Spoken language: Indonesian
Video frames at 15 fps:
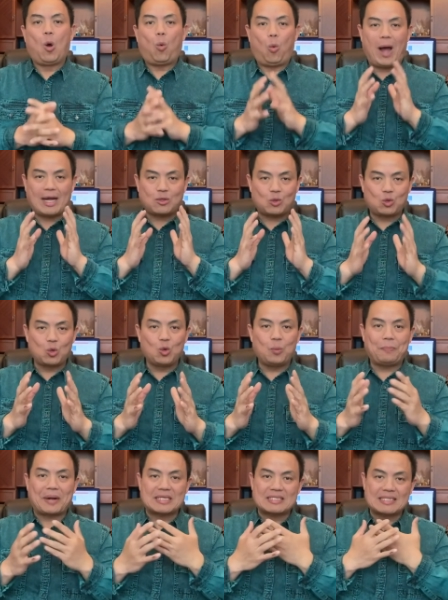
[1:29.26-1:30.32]

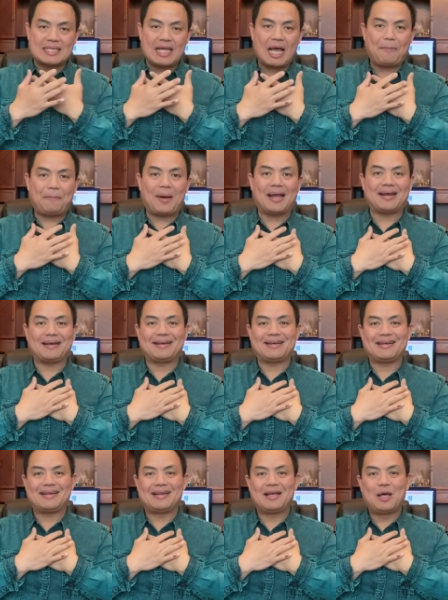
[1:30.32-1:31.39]
waktu persiapan,
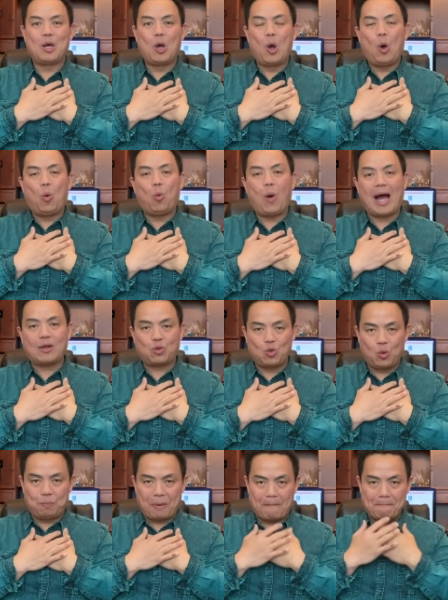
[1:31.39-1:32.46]
waktu
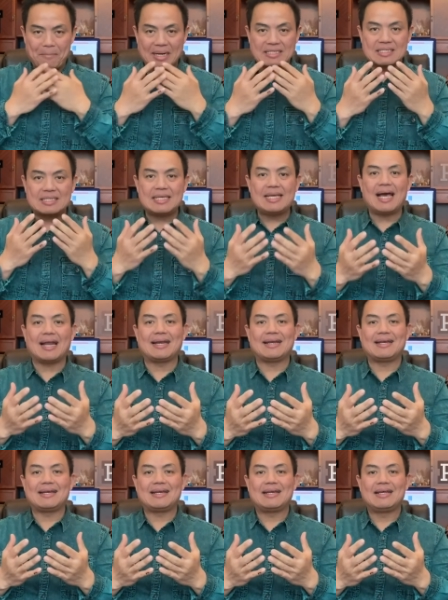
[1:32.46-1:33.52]
pembersihan,
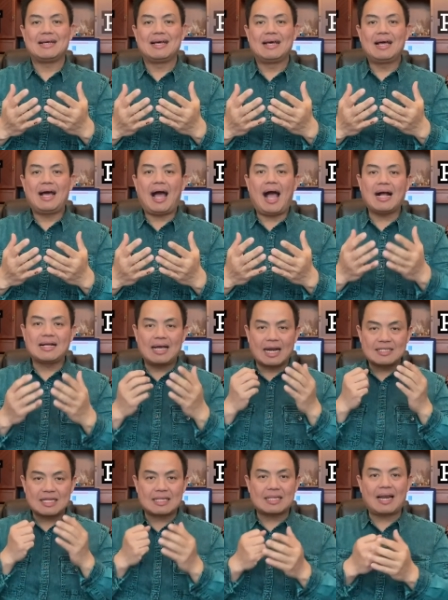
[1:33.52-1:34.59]
agar
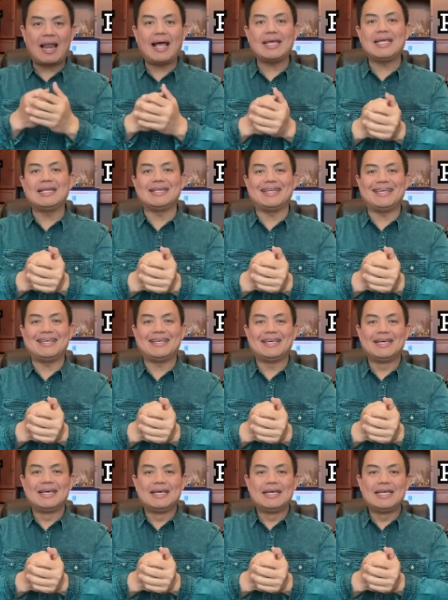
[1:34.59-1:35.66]
setelah ini
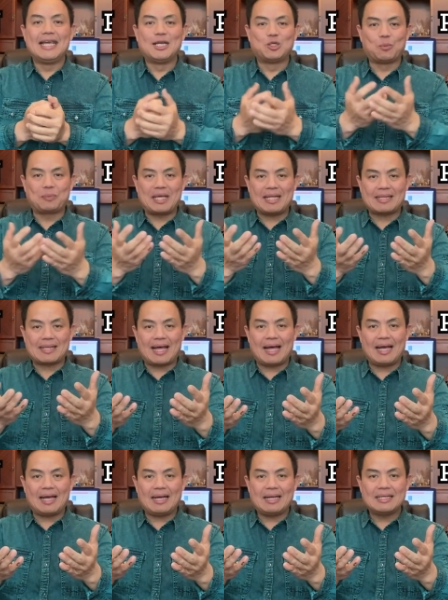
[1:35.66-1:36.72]
hidup
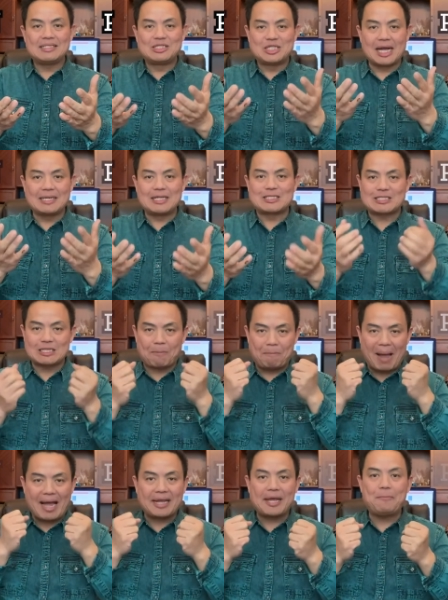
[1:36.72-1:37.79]
kita jadi
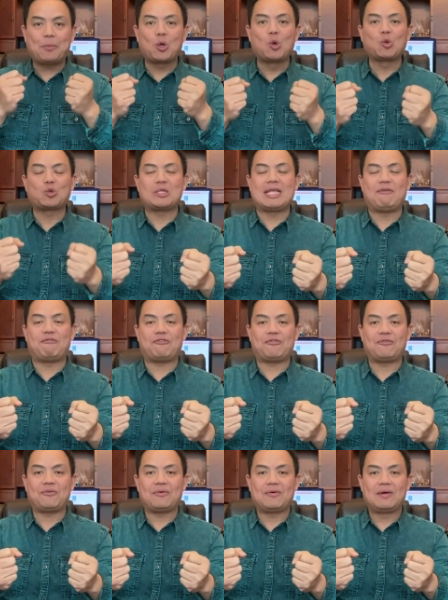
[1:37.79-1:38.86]
semakin produktif
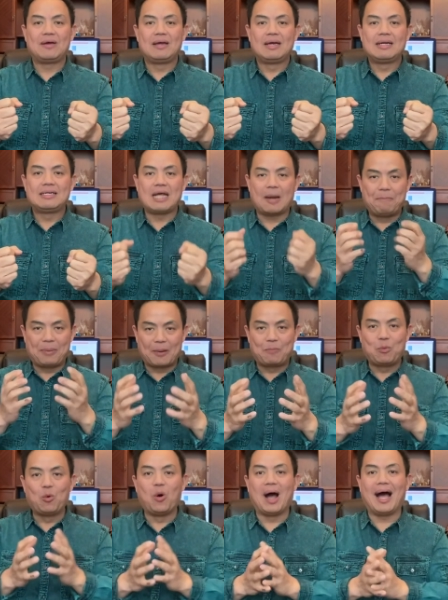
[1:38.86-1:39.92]
dan
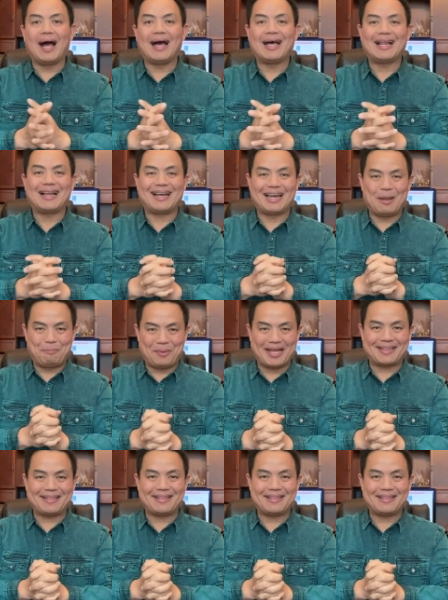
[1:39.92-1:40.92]
berbuah lebat.